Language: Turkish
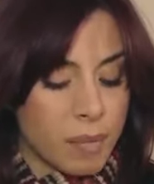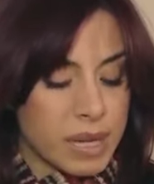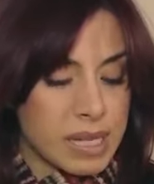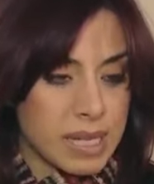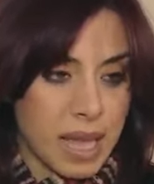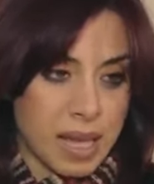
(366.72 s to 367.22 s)

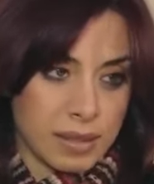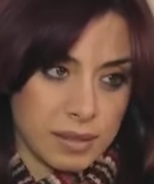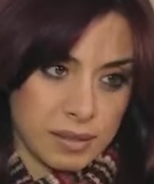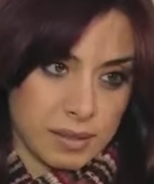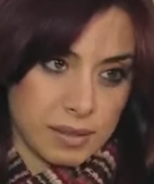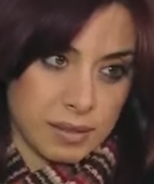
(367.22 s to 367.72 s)
Ama sen
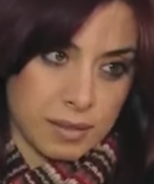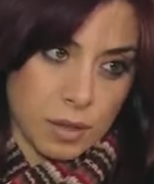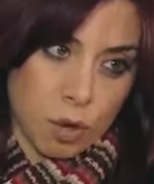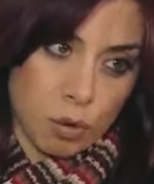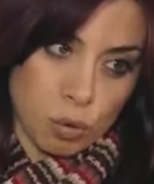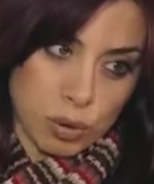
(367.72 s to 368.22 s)

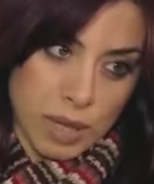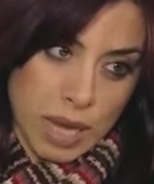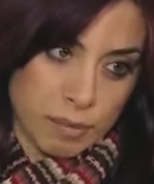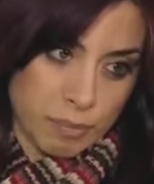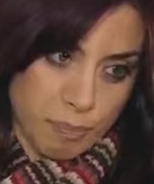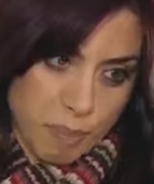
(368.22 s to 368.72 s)

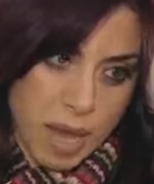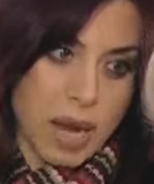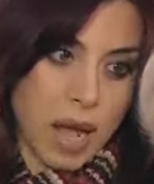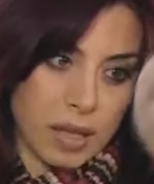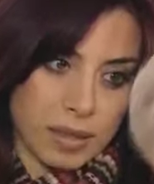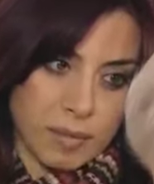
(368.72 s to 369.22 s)
okuldan ben
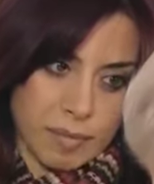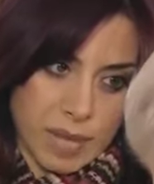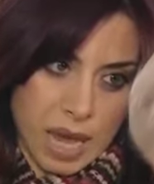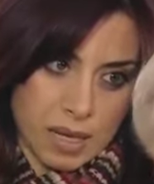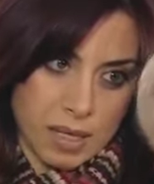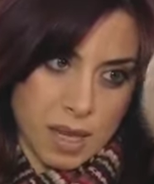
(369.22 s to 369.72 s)
aldım
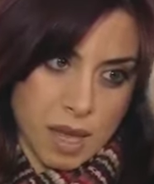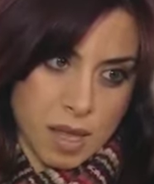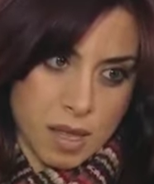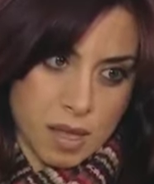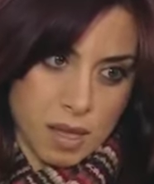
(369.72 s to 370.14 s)
dersen